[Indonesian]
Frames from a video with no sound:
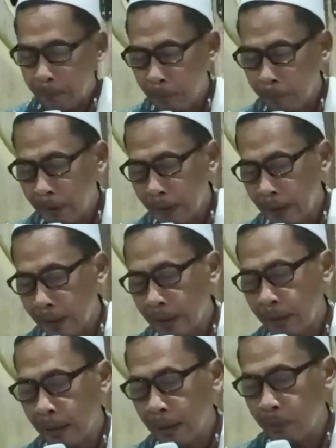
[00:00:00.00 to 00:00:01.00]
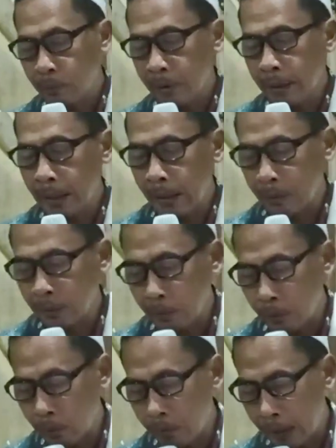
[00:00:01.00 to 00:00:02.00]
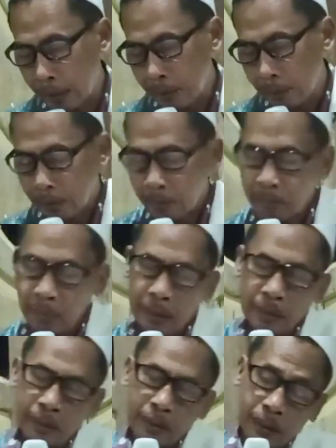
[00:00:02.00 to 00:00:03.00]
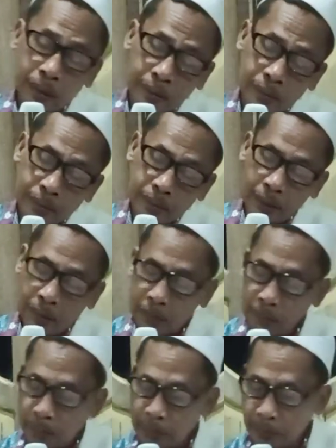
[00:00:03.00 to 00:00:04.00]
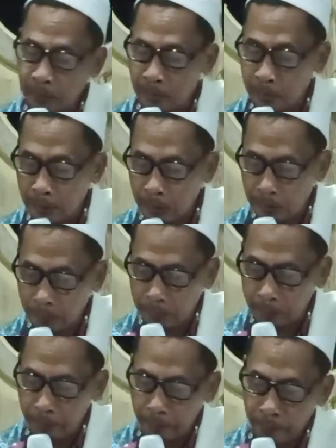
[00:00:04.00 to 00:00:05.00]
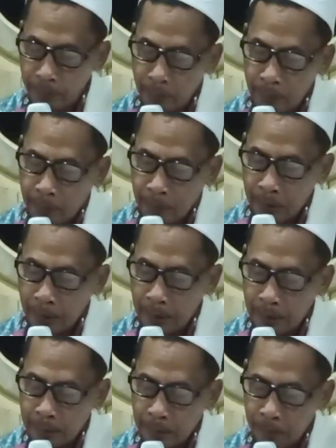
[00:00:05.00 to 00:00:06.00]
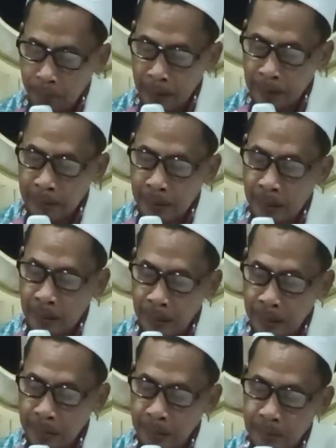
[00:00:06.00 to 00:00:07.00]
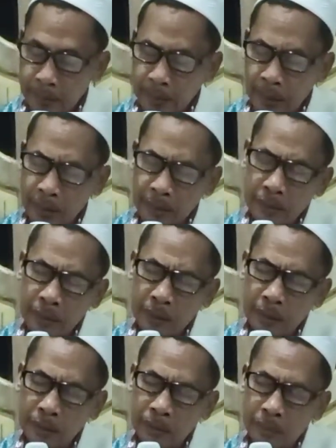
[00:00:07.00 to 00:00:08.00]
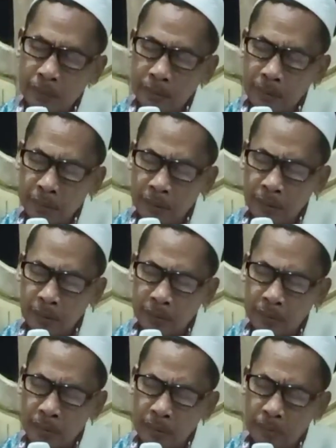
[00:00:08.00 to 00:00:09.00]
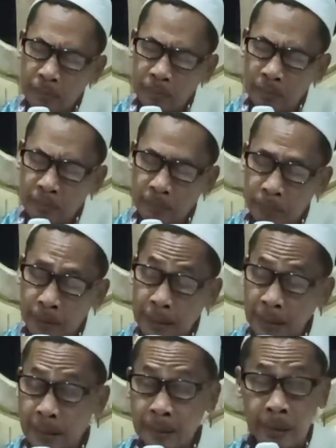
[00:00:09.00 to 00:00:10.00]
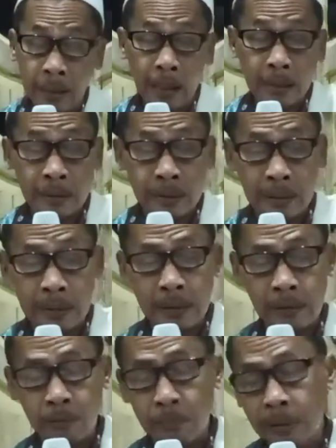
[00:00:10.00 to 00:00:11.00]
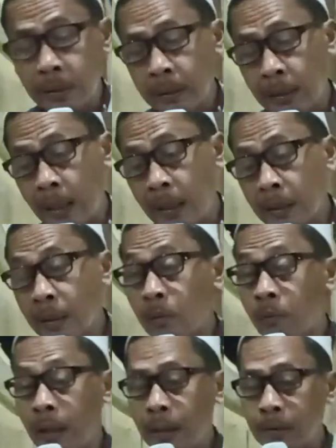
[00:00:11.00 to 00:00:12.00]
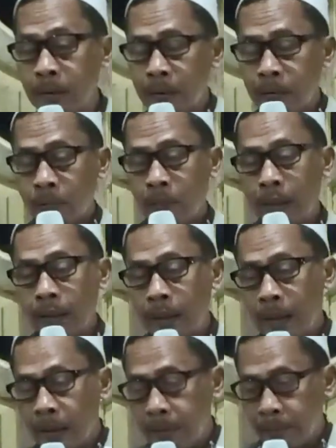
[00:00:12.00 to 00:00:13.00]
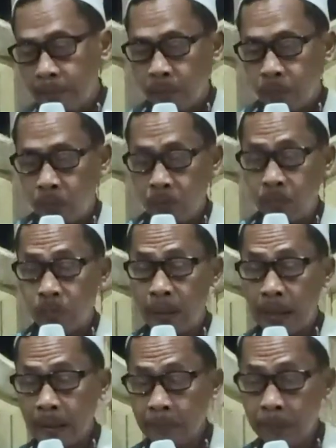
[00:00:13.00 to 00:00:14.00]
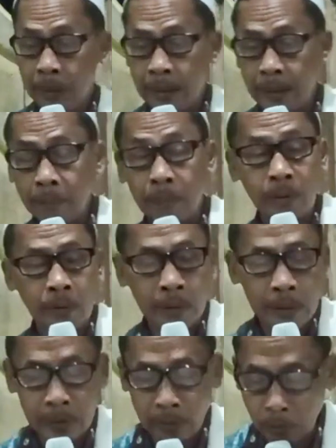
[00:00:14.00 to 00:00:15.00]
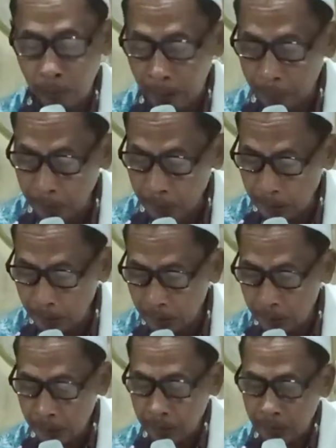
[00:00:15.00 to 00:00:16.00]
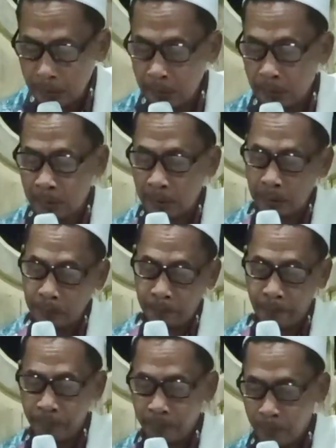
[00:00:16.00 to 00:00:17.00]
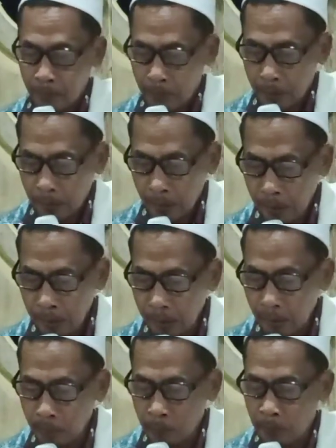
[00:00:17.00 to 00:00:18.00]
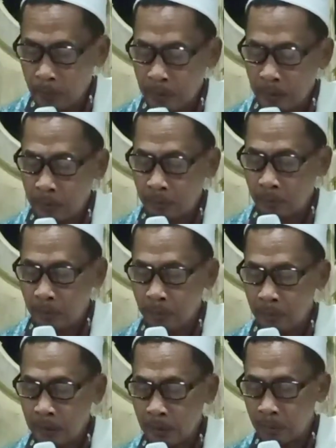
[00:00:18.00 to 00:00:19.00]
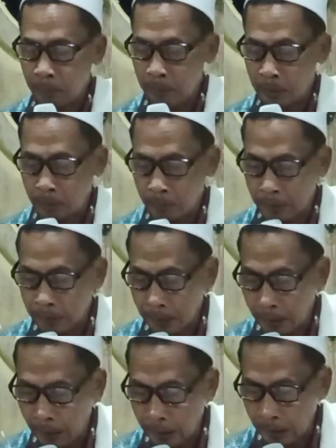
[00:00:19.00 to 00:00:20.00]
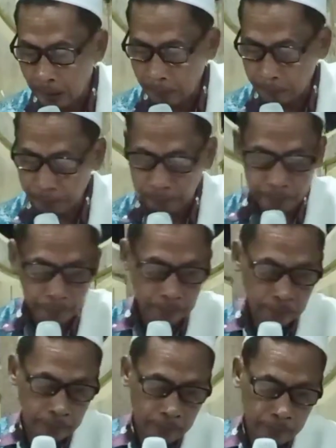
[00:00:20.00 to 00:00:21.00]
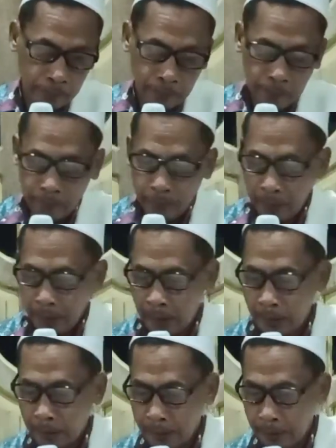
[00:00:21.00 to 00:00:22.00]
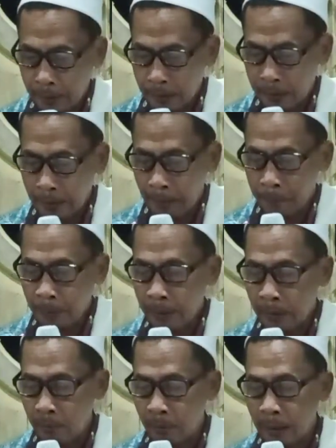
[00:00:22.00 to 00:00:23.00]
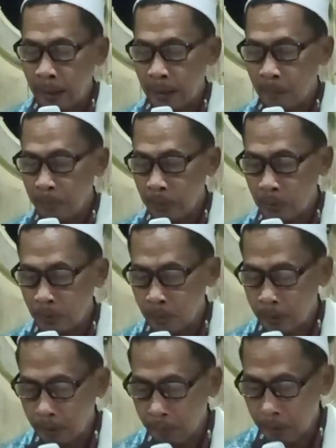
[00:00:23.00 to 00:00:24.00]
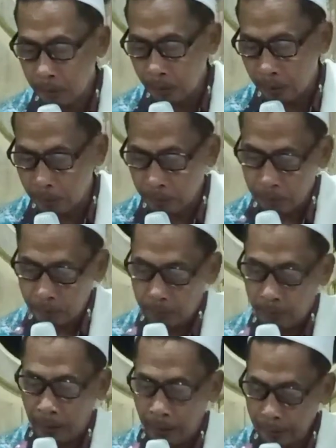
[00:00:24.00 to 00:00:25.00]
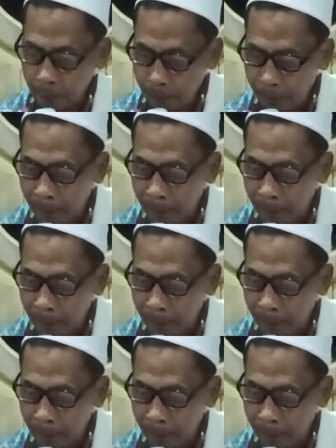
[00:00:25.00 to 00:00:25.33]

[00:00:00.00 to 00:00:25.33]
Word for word: apa meneh lek klerune karo keluar keluarga karo bojone nah padahal yang sering kita niku berinteraksi niku mesti kalih keluar keluarga paling penak pokoknya suami is istri enek napa mboten wong wedok misuwi sing lanang enten tapi lek wong lanang misuwi sing wedok aku